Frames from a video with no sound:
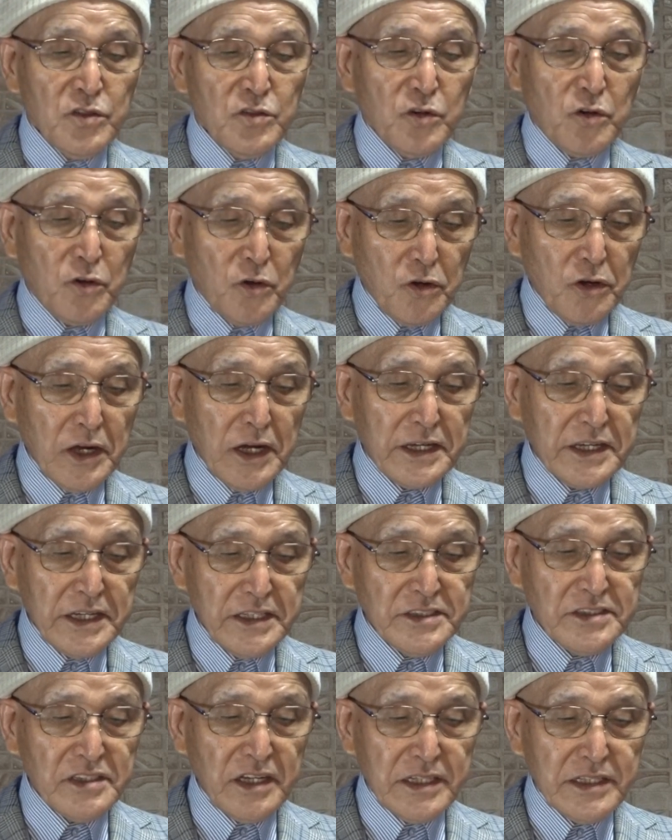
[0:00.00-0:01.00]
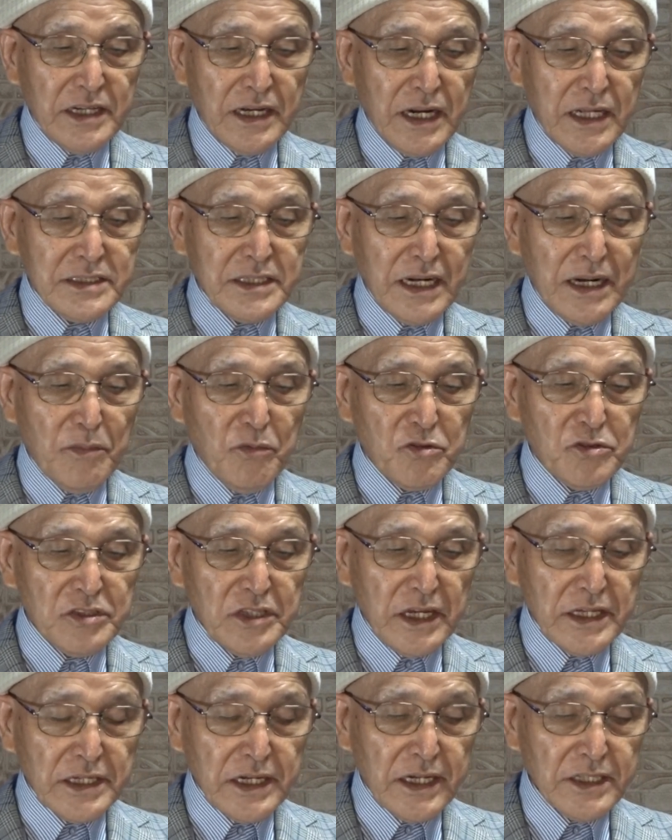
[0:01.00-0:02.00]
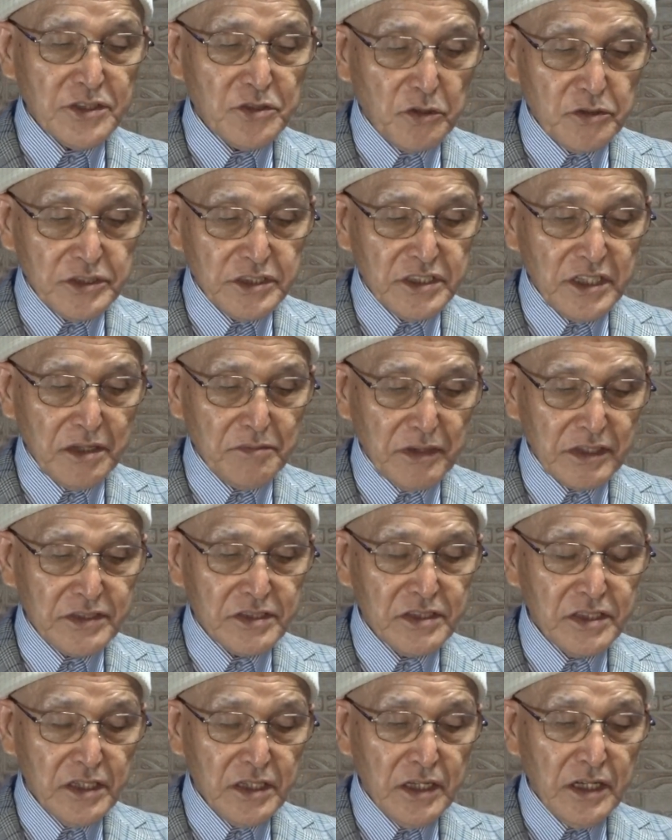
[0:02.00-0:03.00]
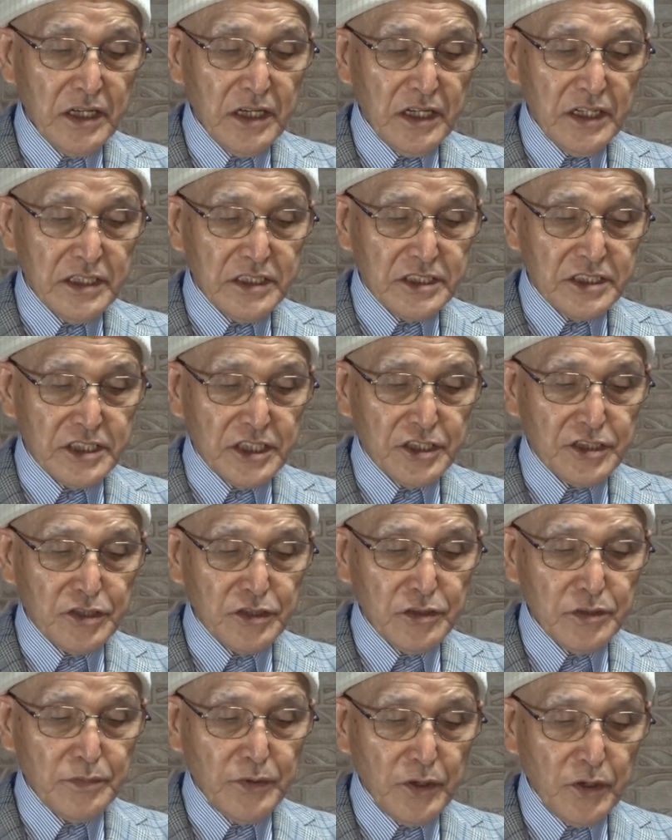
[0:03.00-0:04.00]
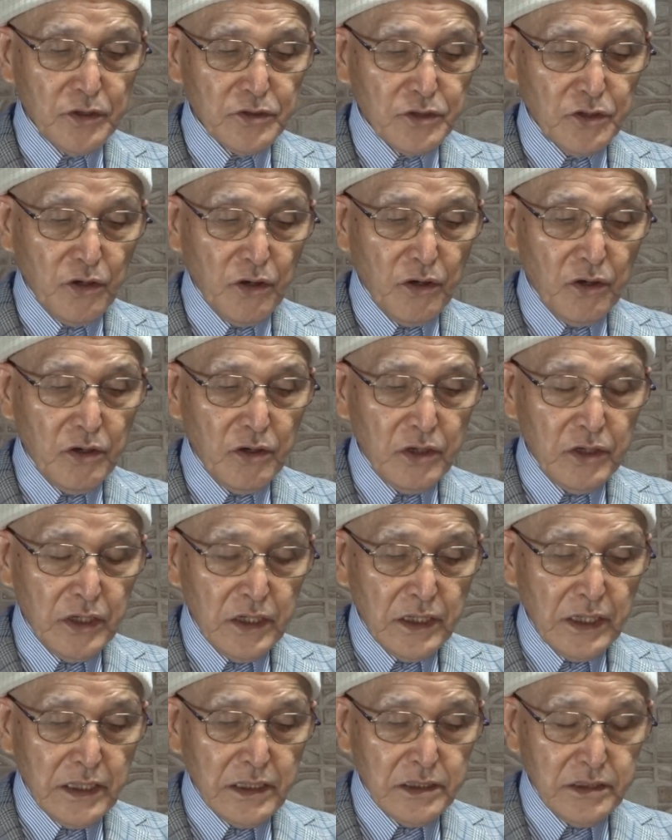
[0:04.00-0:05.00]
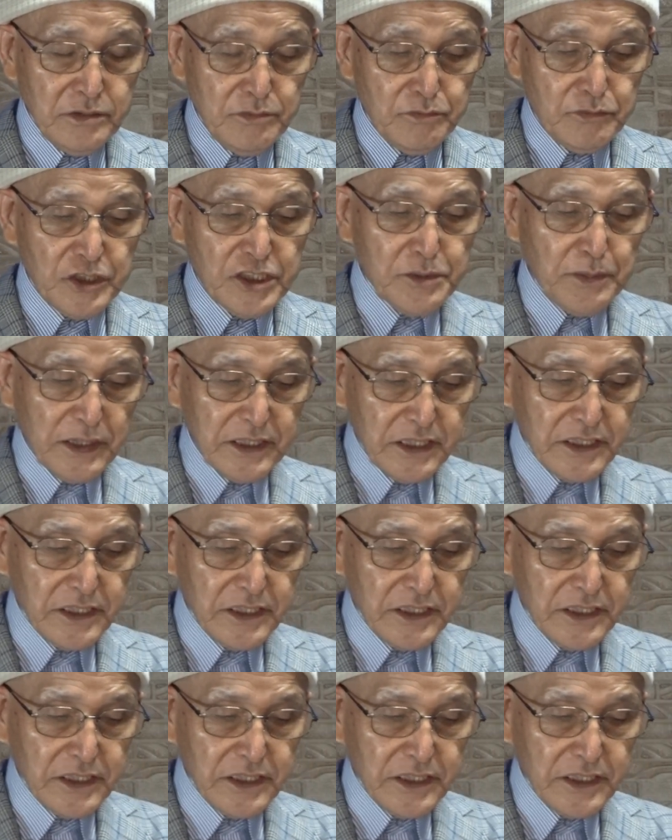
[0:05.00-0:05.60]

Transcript: ところが現在、新たな問題が生じています。歯周病と虫歯